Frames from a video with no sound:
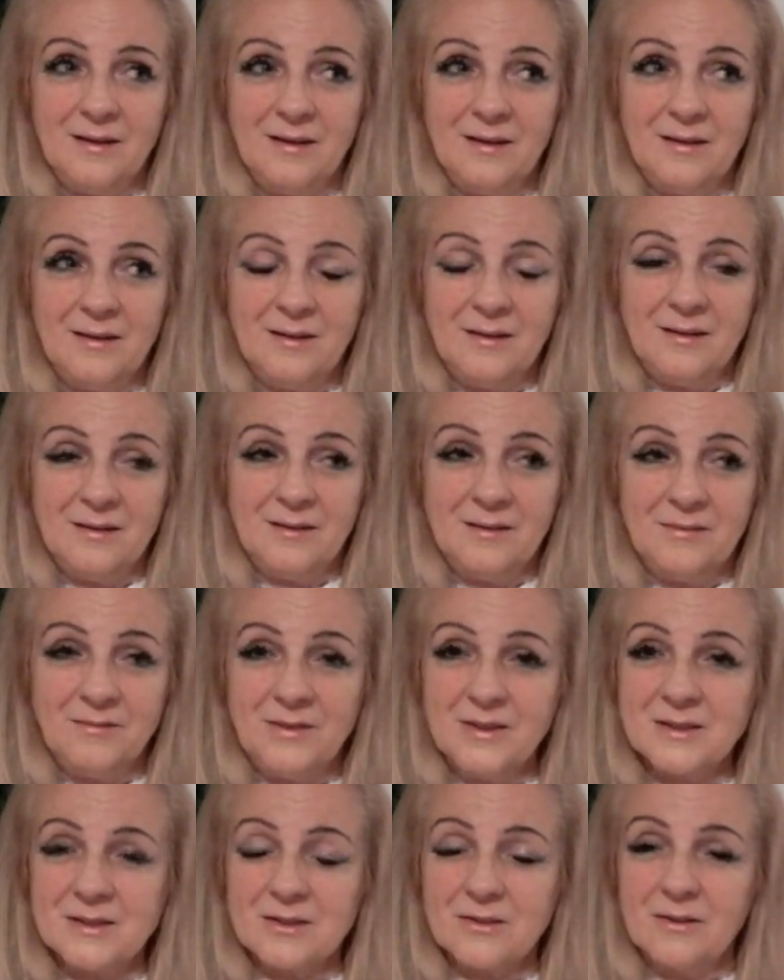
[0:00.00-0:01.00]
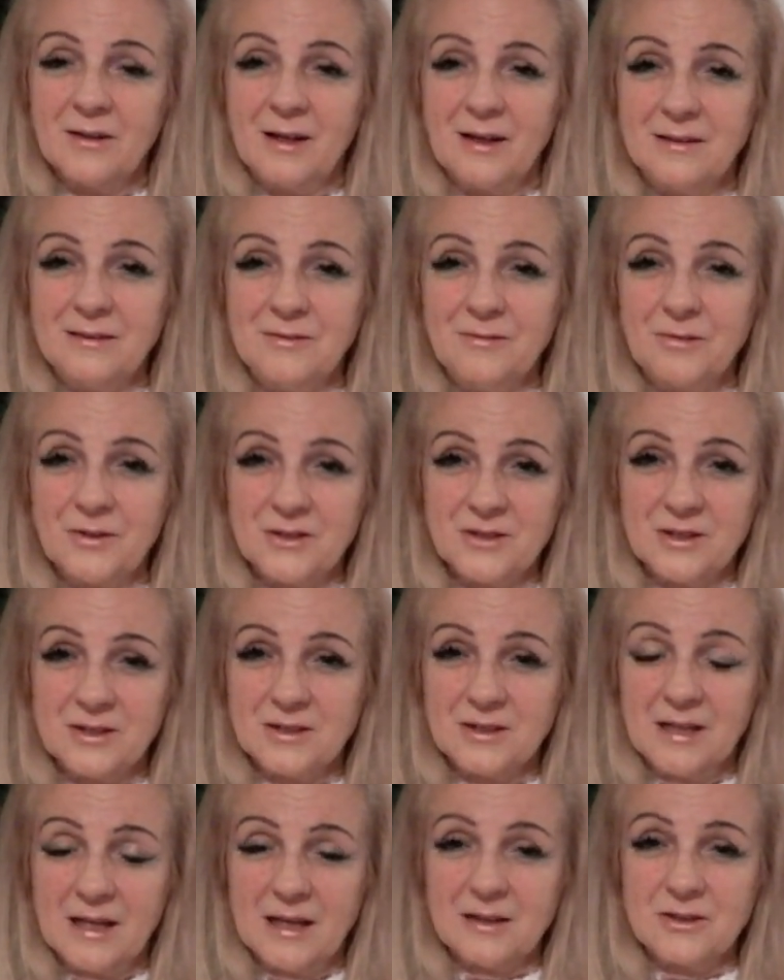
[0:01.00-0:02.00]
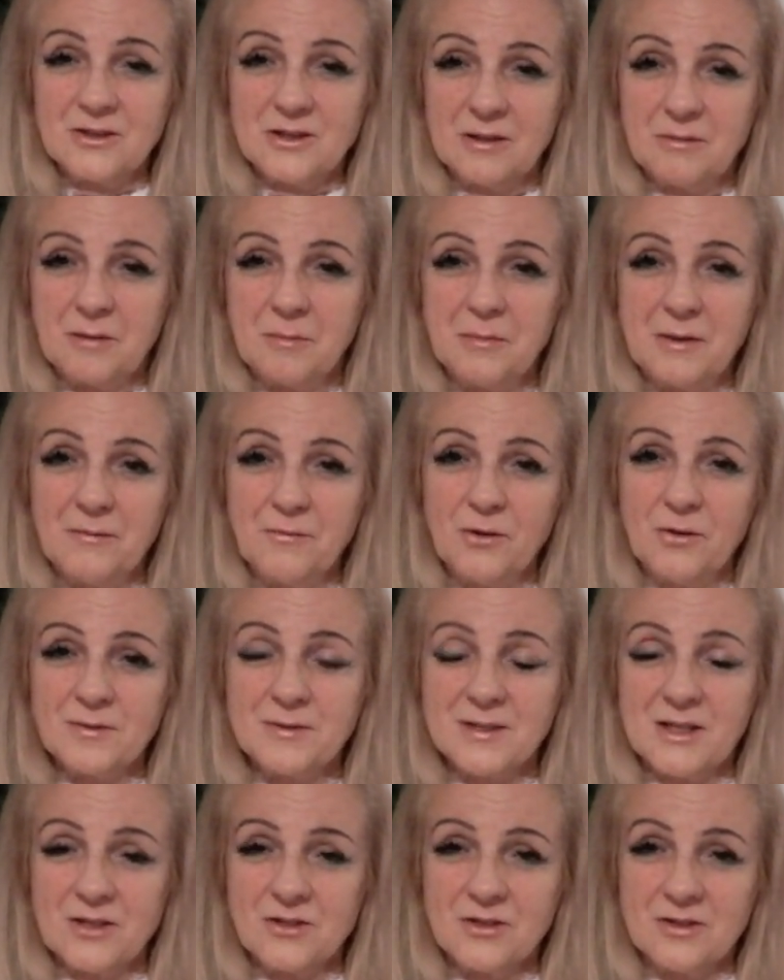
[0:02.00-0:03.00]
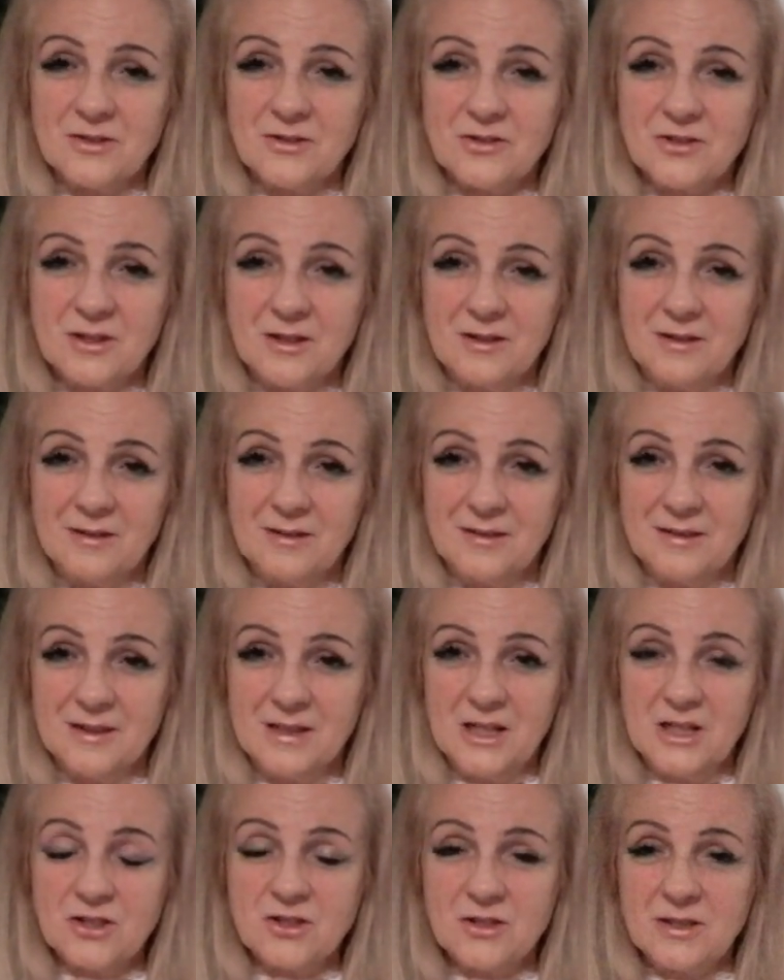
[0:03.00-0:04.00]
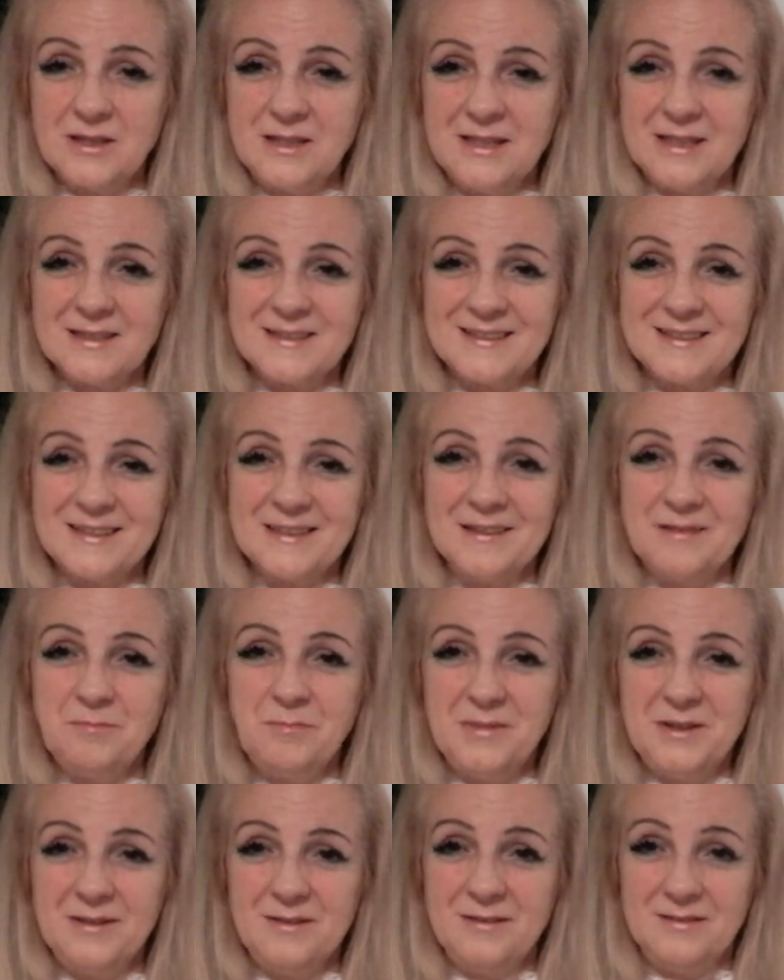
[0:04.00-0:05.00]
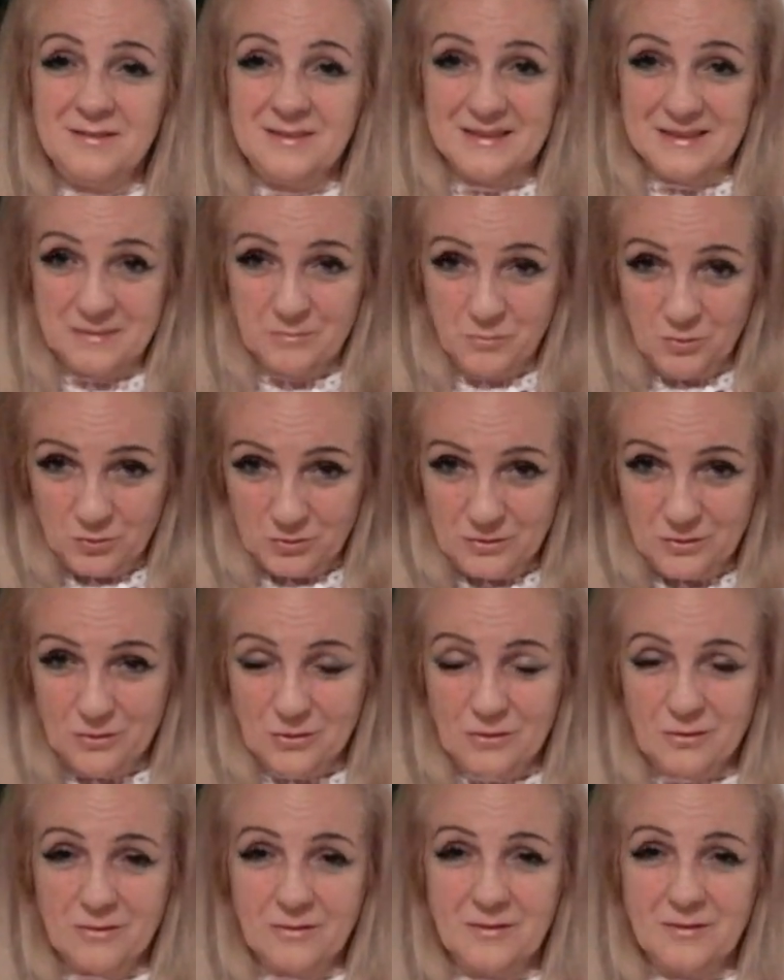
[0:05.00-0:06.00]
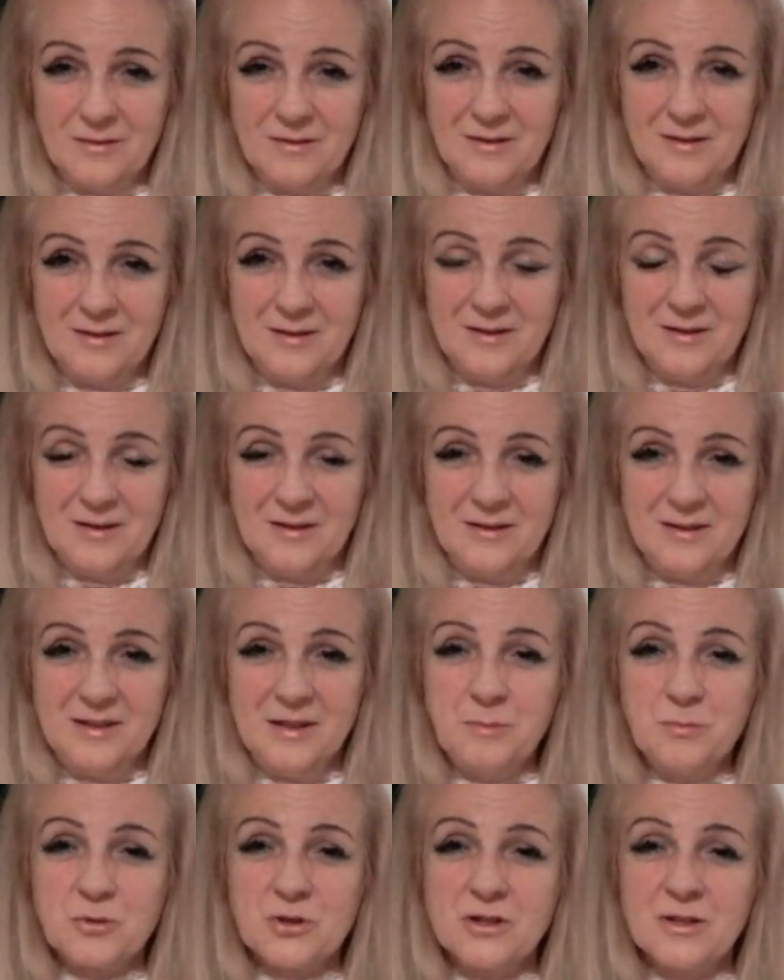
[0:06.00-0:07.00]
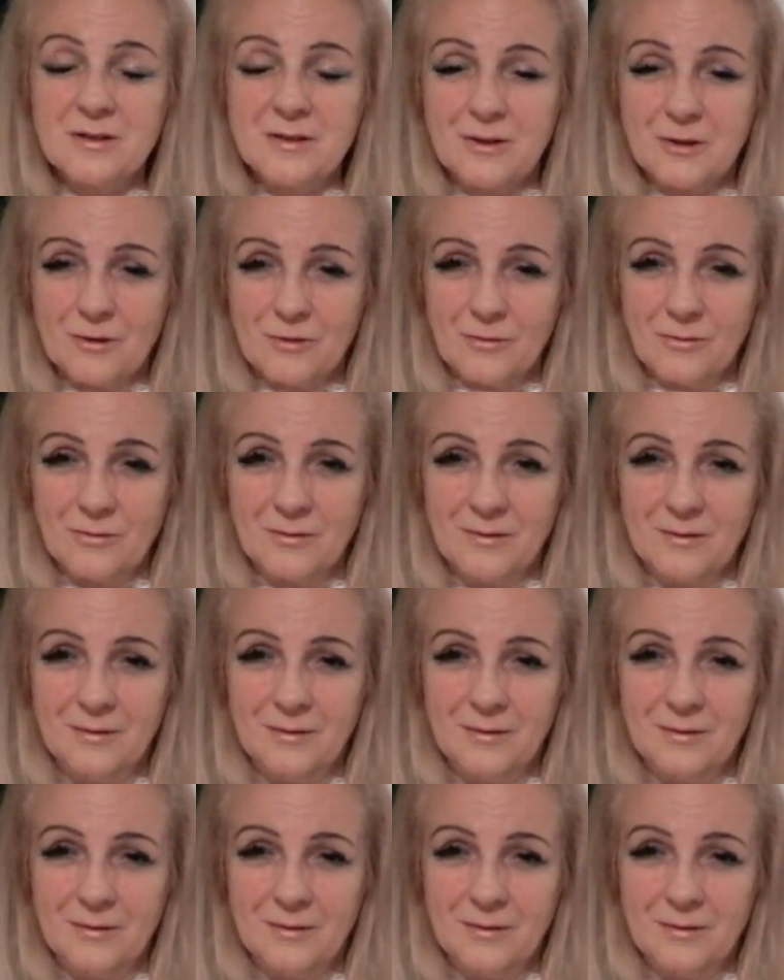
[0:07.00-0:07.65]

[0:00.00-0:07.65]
E, więc kochani, właśnie tak chciałam nawiązać, że też jest mi smutno i przykro.